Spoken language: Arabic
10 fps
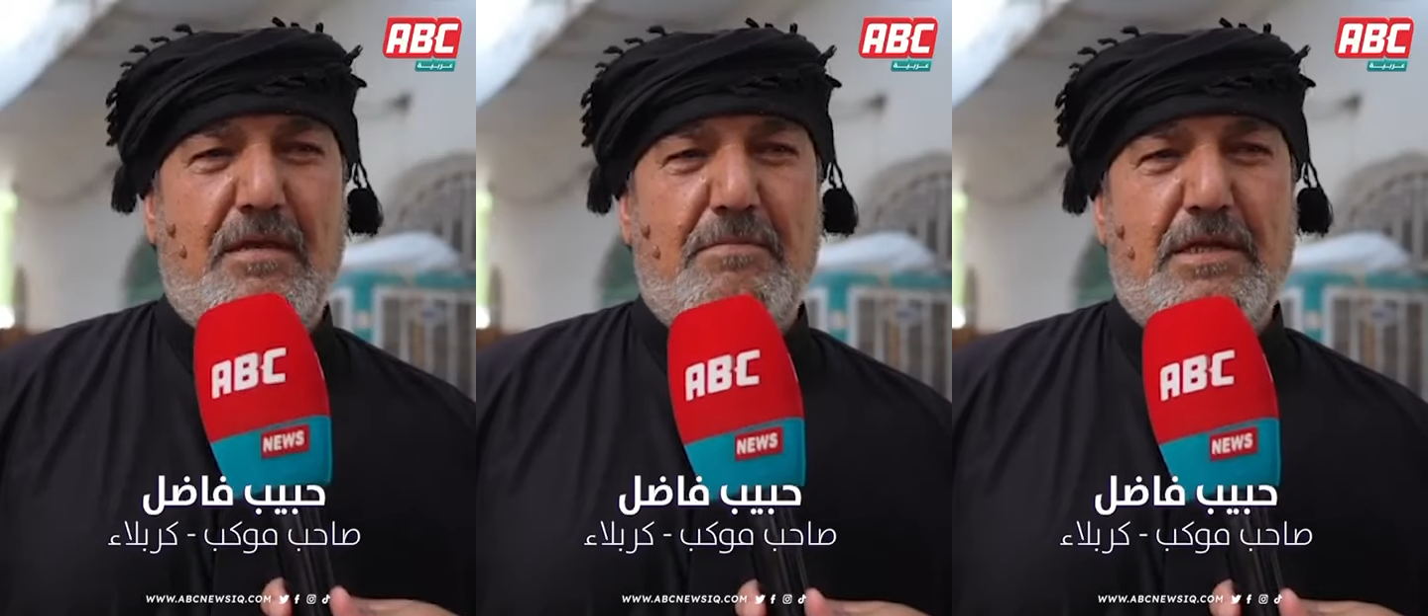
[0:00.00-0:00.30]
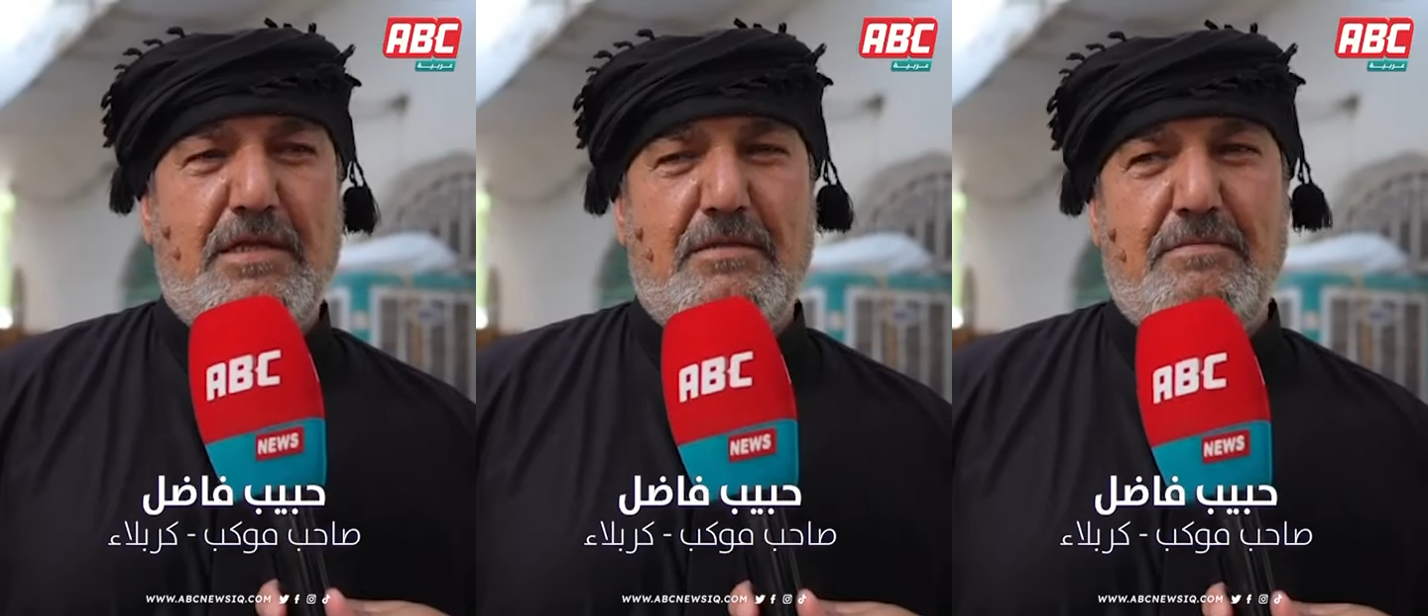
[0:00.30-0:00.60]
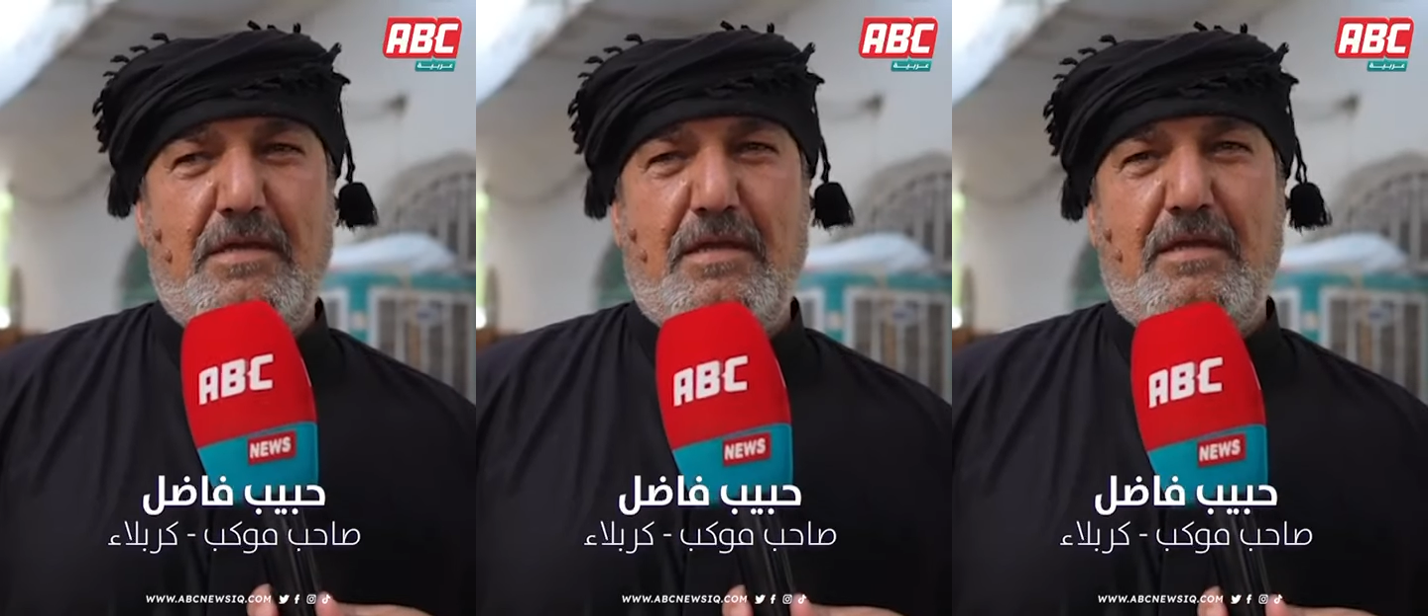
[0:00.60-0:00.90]

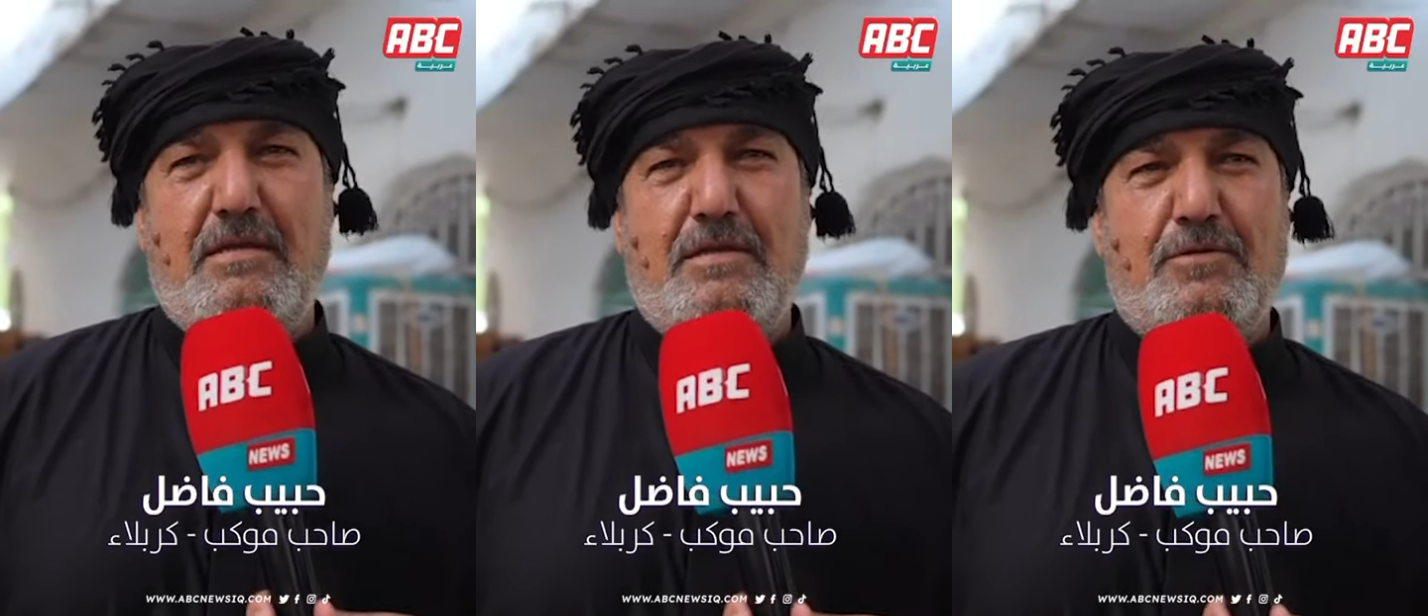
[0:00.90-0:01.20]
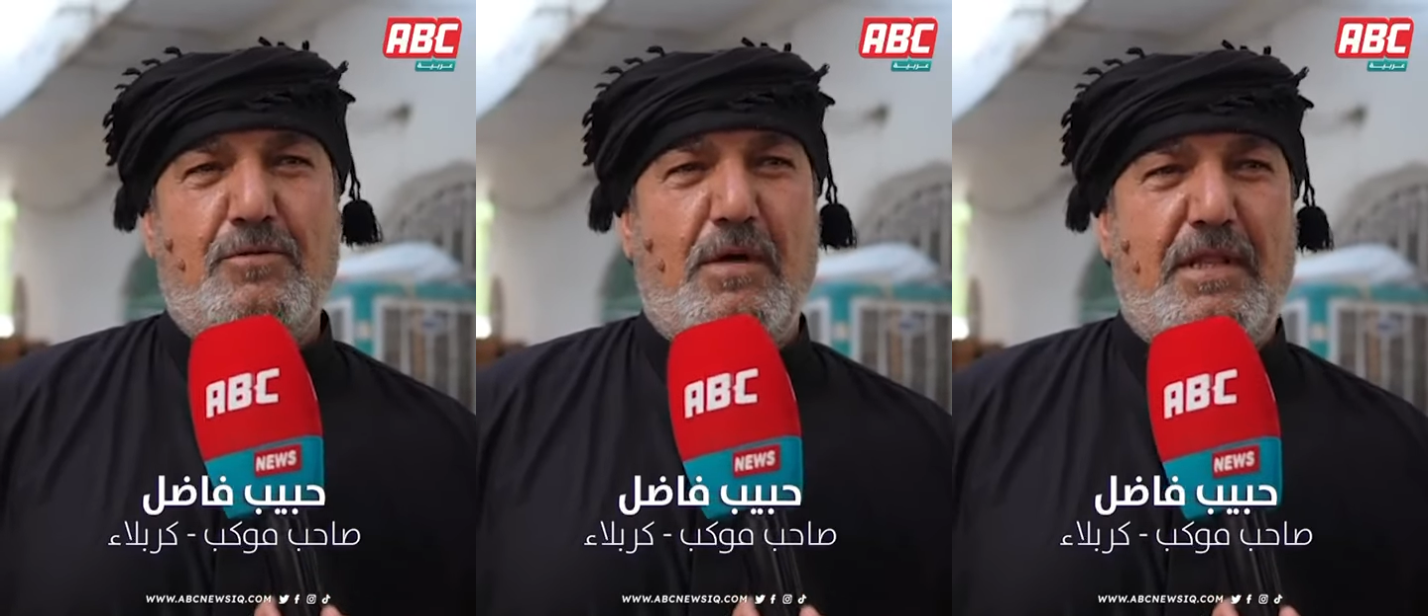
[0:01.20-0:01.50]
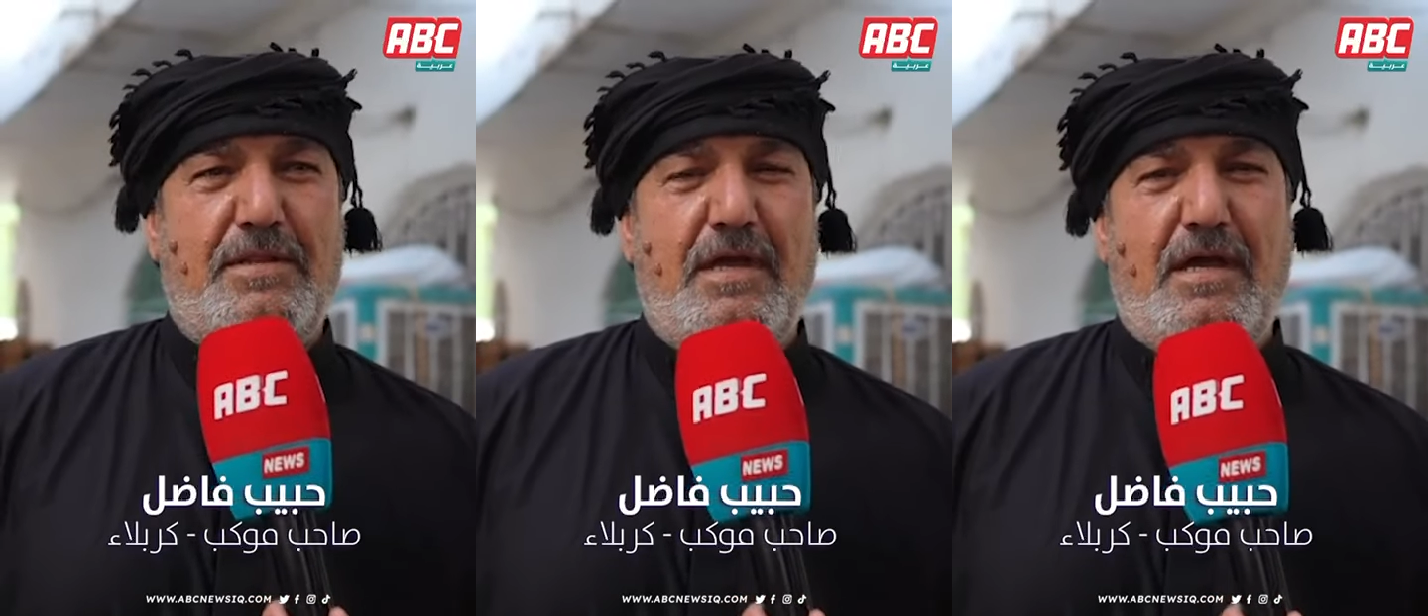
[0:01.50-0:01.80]
بالخدمة
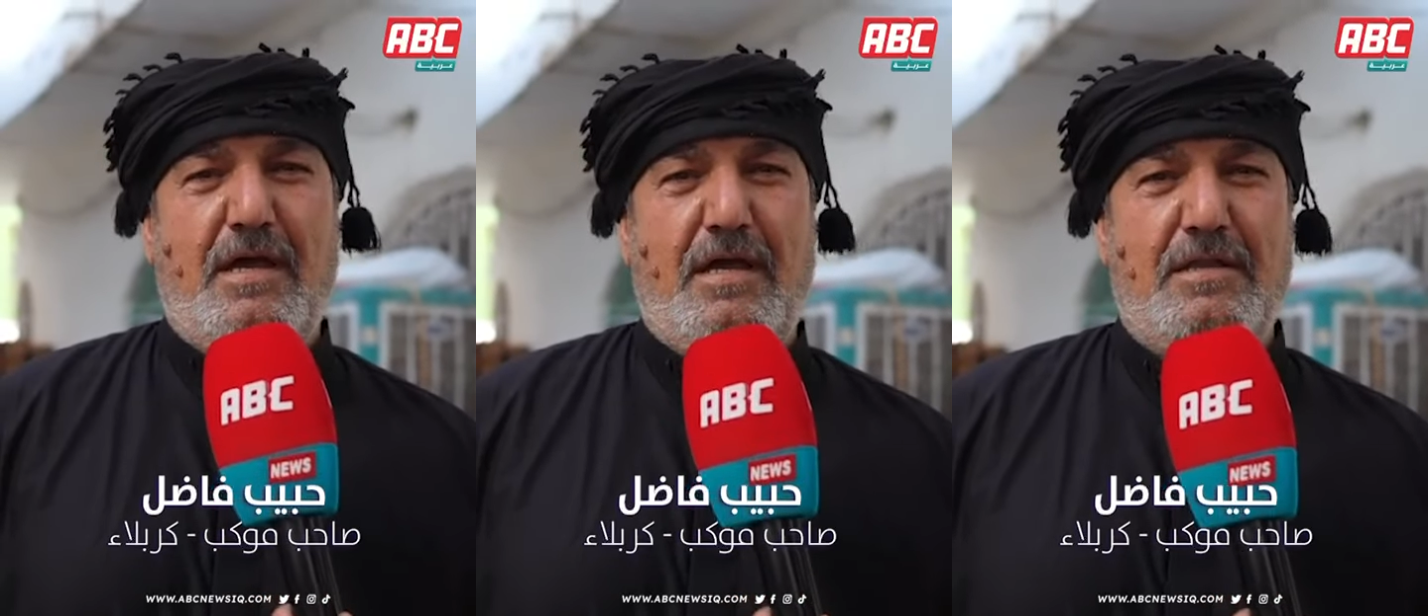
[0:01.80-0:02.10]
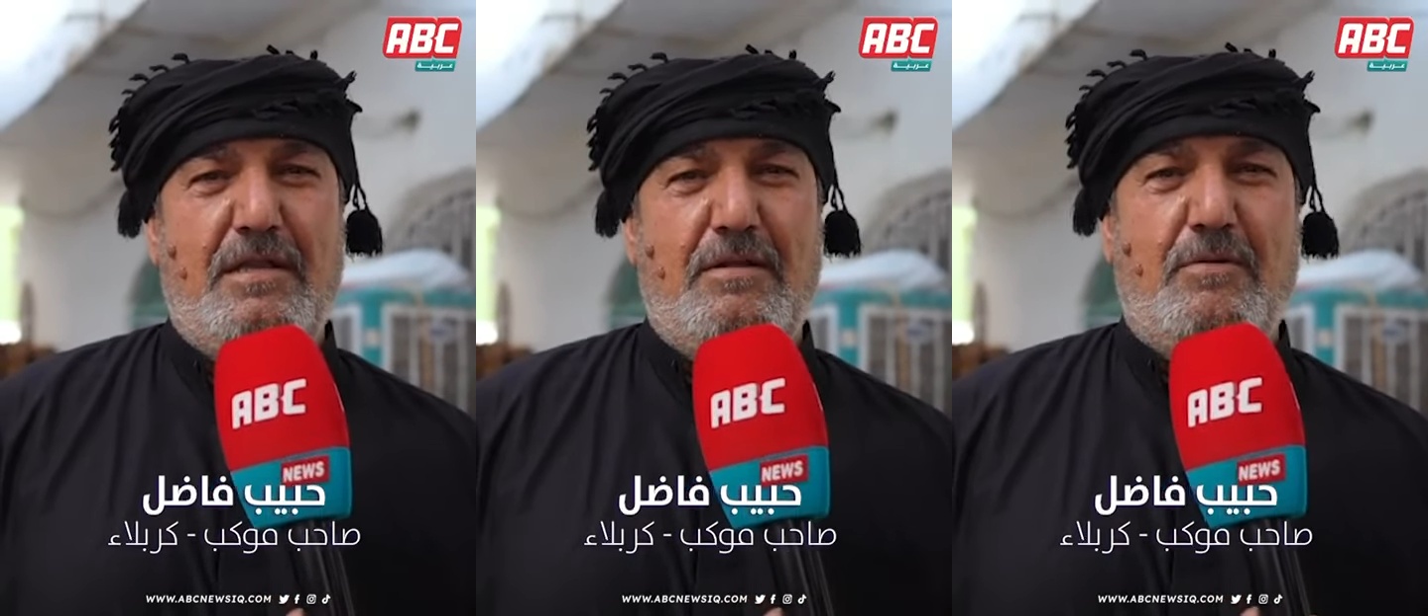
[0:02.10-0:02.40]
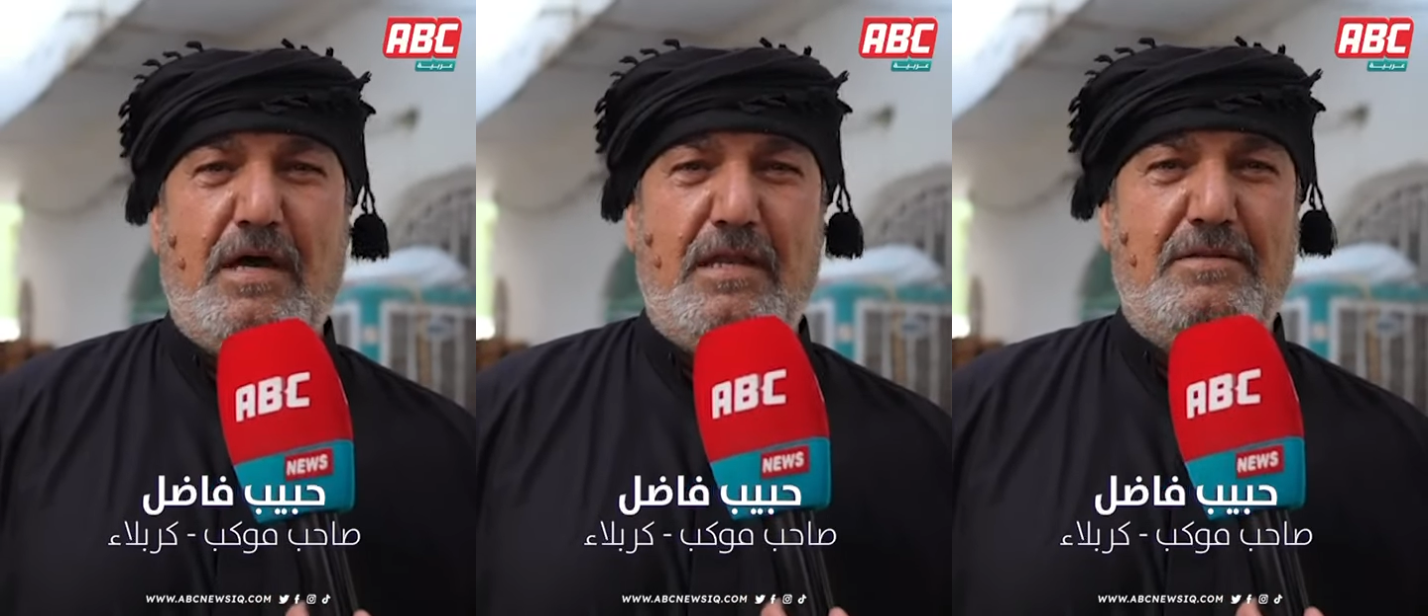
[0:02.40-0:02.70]
توارثناها عن
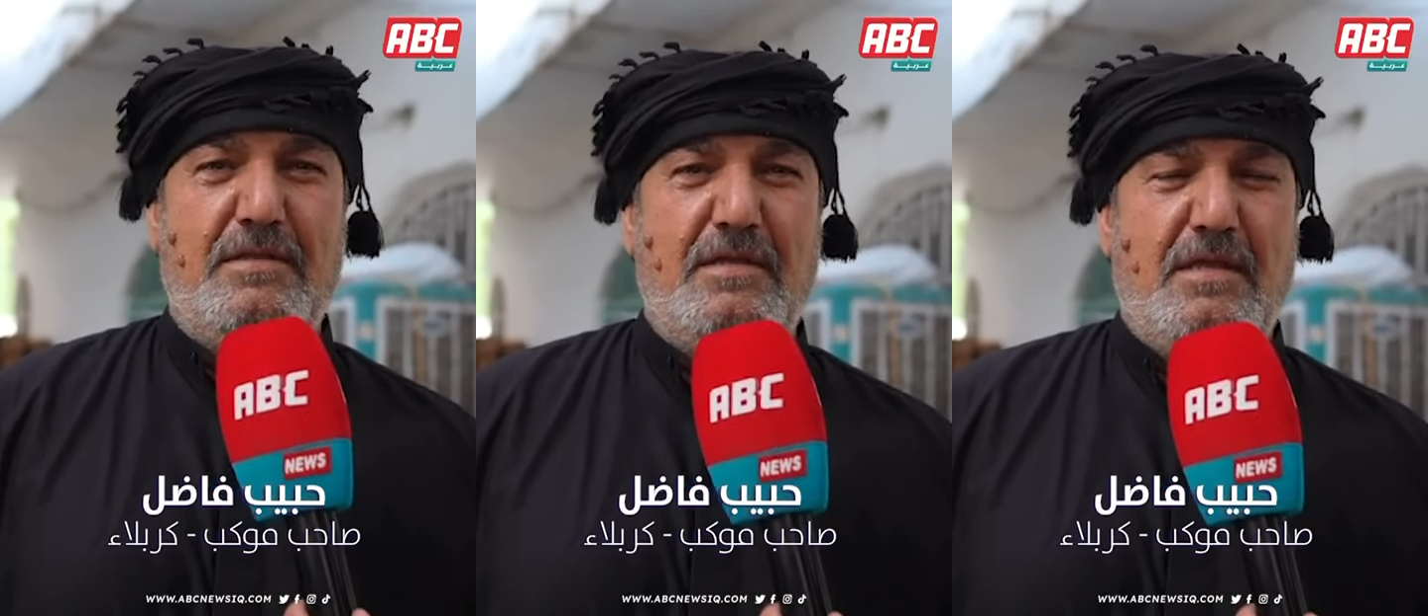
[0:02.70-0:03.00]
الوالد